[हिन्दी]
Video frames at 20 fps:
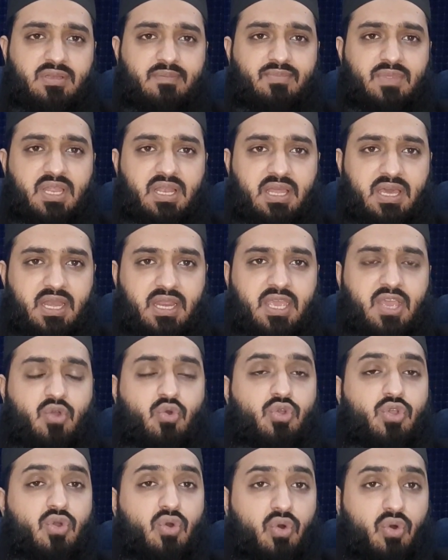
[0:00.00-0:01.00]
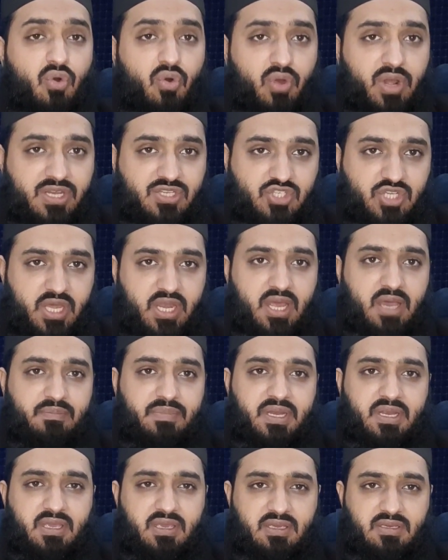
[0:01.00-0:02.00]
तब्दील करके कोई और अच्छा
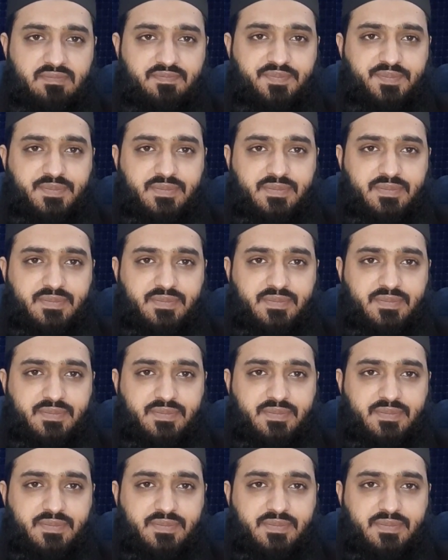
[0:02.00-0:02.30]
नाम रखे